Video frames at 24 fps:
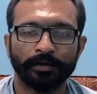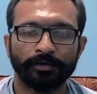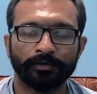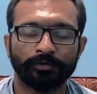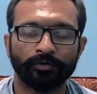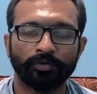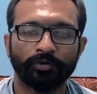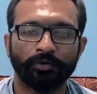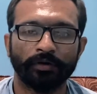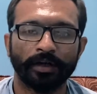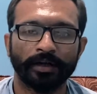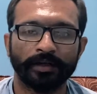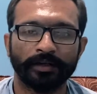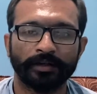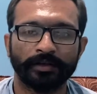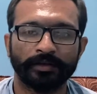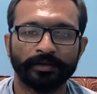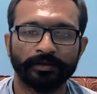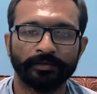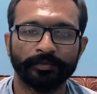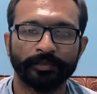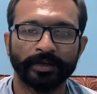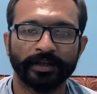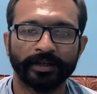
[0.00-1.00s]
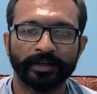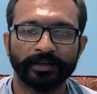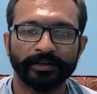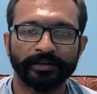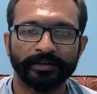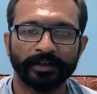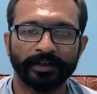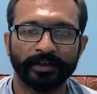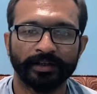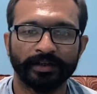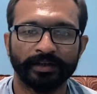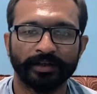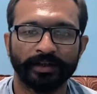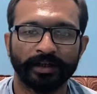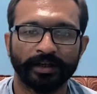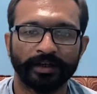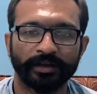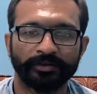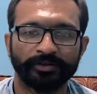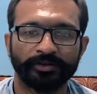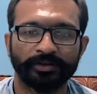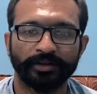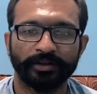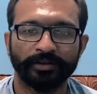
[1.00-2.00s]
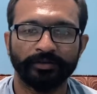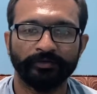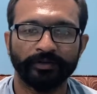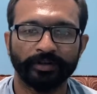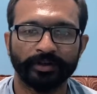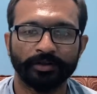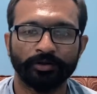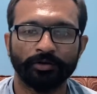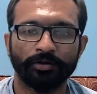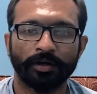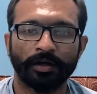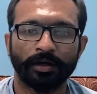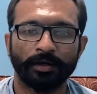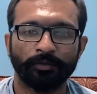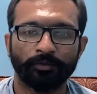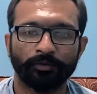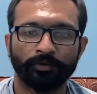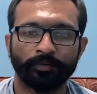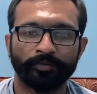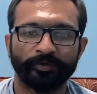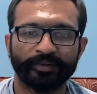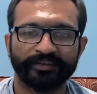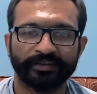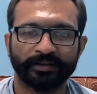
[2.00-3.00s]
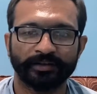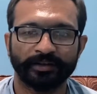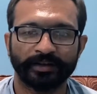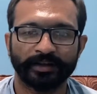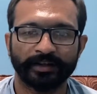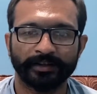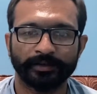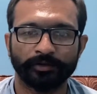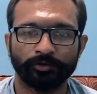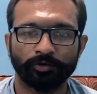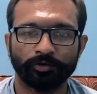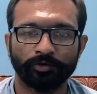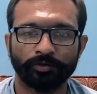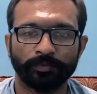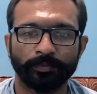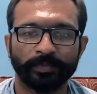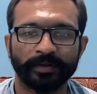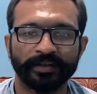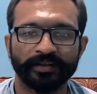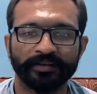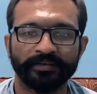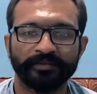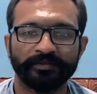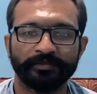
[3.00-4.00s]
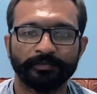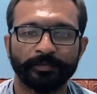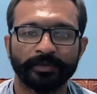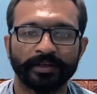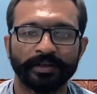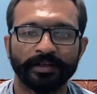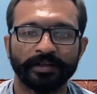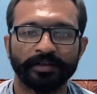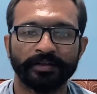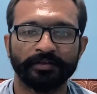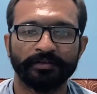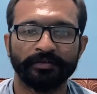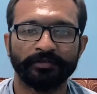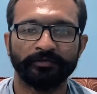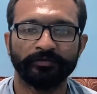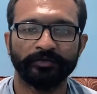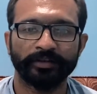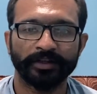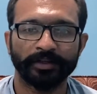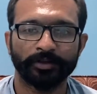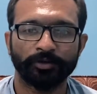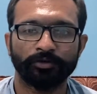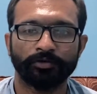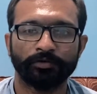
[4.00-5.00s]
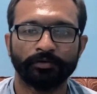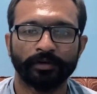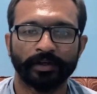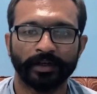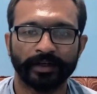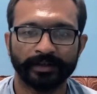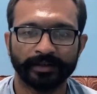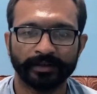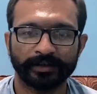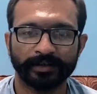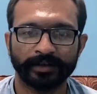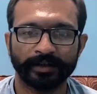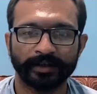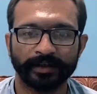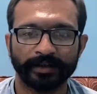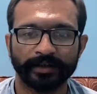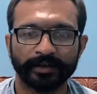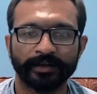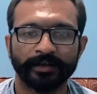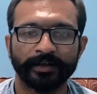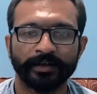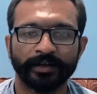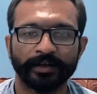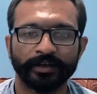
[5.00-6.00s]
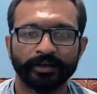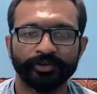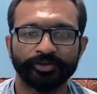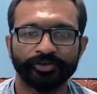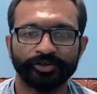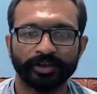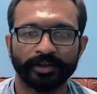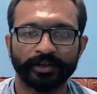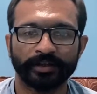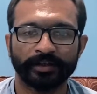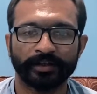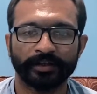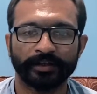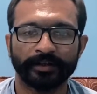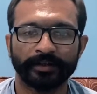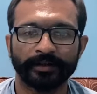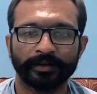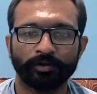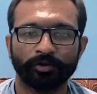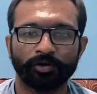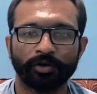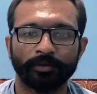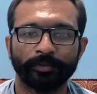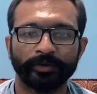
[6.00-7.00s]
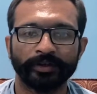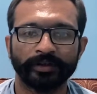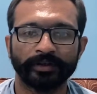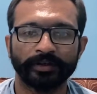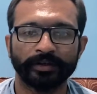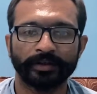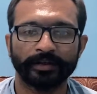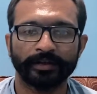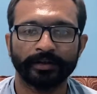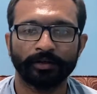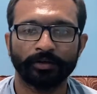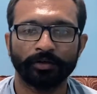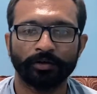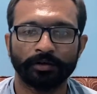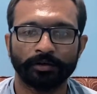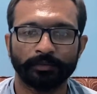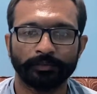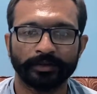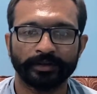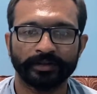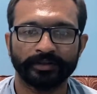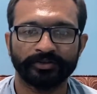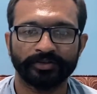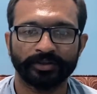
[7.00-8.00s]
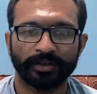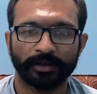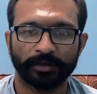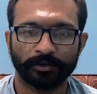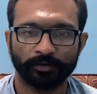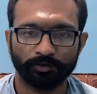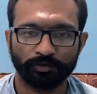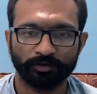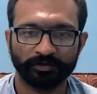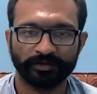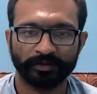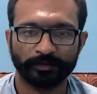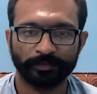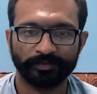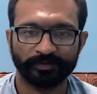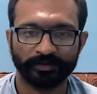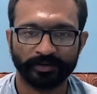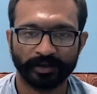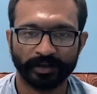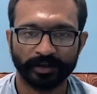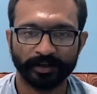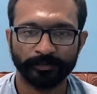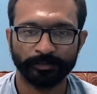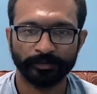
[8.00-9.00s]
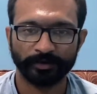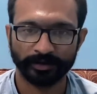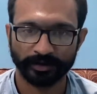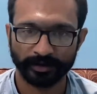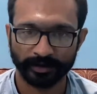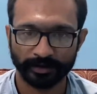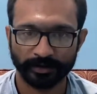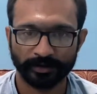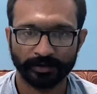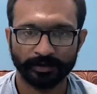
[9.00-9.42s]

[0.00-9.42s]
तो अगर मेरी ये आज की वीडियो आपको पसंद आए तो प्लीज़ मेरी इस वीडियो को लाइक करें शेयर करें कॉमेंट करें और मेरे चैनल को सब्सक्राइब करें